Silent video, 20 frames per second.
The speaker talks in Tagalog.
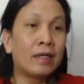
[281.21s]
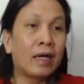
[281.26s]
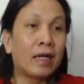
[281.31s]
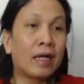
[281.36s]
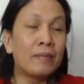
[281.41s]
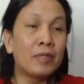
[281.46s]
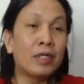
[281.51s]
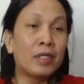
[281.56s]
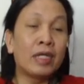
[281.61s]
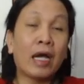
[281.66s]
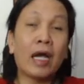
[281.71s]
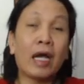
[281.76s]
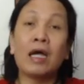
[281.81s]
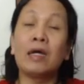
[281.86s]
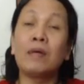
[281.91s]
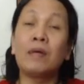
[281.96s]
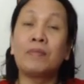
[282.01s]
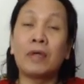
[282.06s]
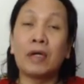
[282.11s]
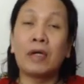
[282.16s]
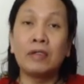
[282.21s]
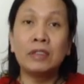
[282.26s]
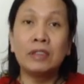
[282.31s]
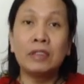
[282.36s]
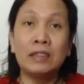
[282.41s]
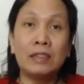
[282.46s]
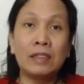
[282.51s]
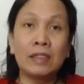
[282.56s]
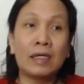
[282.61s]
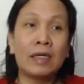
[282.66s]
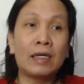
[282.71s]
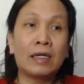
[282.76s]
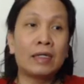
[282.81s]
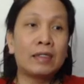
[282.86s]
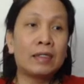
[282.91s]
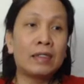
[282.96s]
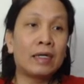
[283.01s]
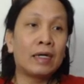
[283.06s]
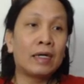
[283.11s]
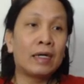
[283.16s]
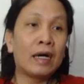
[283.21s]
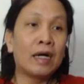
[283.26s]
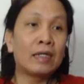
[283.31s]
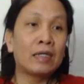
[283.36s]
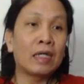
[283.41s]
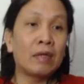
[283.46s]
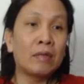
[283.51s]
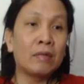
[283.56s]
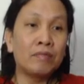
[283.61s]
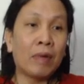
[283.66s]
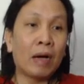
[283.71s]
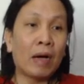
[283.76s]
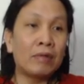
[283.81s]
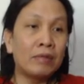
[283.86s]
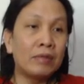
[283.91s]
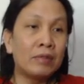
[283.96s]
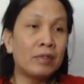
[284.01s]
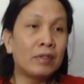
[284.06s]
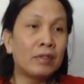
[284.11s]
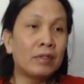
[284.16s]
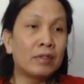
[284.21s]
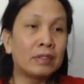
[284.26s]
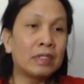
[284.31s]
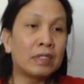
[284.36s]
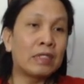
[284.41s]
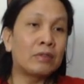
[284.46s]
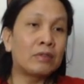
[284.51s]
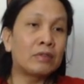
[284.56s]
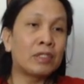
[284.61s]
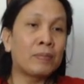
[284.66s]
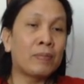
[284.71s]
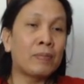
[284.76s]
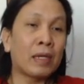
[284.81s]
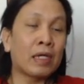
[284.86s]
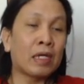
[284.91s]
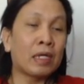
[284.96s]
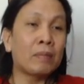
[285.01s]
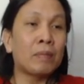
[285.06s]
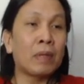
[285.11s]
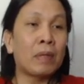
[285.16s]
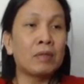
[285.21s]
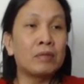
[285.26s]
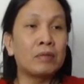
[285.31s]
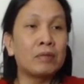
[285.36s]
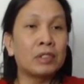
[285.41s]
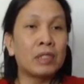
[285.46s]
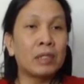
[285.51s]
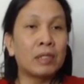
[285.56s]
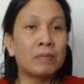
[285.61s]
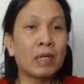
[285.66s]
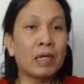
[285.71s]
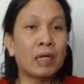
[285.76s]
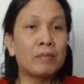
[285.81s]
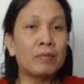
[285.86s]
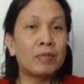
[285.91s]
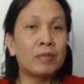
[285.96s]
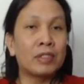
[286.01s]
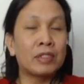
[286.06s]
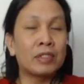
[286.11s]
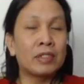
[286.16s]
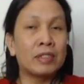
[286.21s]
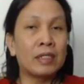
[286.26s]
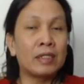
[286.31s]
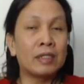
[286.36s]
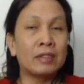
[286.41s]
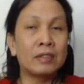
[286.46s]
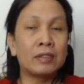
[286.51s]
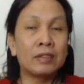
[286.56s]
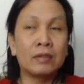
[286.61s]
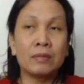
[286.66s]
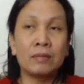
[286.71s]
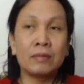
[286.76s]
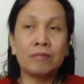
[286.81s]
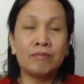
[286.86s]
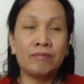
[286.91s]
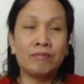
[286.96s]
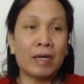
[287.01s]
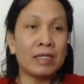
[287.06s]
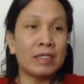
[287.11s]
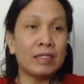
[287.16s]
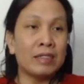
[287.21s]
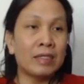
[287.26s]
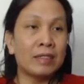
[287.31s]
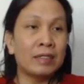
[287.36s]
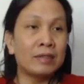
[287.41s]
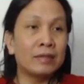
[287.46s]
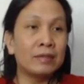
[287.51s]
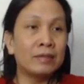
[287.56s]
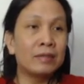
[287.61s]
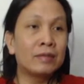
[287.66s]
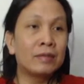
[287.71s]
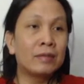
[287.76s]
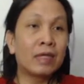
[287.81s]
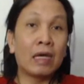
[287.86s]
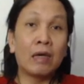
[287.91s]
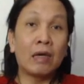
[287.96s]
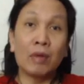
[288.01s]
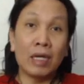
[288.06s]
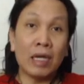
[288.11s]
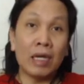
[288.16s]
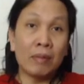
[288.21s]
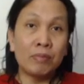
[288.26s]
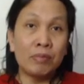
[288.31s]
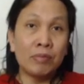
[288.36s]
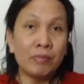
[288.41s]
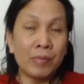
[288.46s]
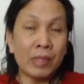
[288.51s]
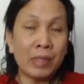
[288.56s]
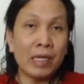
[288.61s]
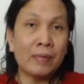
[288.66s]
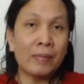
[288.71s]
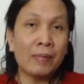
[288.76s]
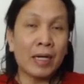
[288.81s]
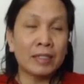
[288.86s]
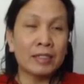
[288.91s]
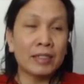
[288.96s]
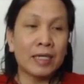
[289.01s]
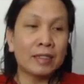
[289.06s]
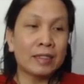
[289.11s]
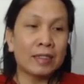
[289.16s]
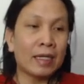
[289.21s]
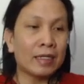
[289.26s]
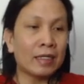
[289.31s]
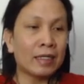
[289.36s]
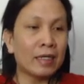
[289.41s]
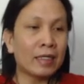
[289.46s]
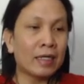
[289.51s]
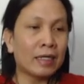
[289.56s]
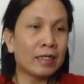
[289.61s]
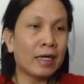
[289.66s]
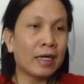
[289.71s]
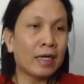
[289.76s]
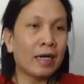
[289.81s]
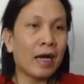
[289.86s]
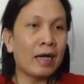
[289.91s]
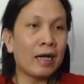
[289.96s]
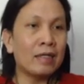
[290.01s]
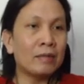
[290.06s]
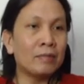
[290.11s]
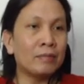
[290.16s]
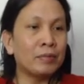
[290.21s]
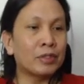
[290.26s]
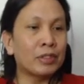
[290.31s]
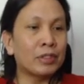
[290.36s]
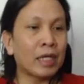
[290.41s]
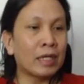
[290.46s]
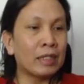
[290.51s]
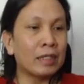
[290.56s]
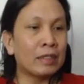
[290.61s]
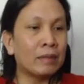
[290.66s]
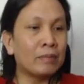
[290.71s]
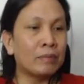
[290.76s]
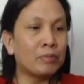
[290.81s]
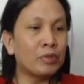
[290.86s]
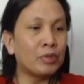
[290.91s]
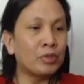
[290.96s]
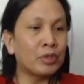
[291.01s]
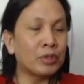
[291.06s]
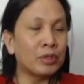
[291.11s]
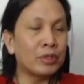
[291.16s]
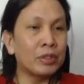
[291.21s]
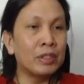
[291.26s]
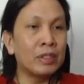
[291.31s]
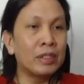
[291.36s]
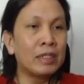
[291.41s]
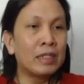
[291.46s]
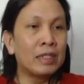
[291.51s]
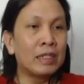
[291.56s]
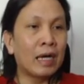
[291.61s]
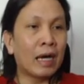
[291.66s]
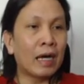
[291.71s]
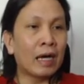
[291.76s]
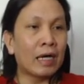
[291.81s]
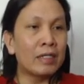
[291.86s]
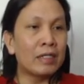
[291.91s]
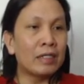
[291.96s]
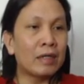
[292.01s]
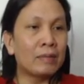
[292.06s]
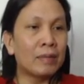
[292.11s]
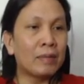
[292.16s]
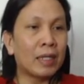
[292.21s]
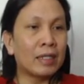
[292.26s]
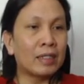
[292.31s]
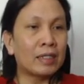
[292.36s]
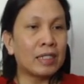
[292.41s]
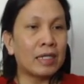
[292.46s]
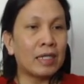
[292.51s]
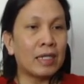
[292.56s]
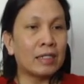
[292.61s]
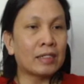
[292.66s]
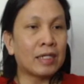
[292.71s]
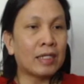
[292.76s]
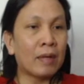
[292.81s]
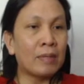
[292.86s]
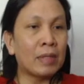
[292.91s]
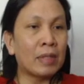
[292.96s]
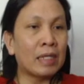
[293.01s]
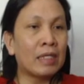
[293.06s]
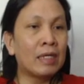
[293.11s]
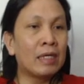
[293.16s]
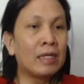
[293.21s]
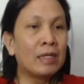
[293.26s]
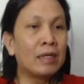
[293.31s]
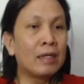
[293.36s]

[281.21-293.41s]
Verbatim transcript: Alam nyo, nakaka-proud uh, na ang ating Pangulo dito sa pakikipag-usap kay President Biden, eh wala pong binabasa. Talagang nanggagaling po sa kanyang puso ang kanyang mga sinasabi.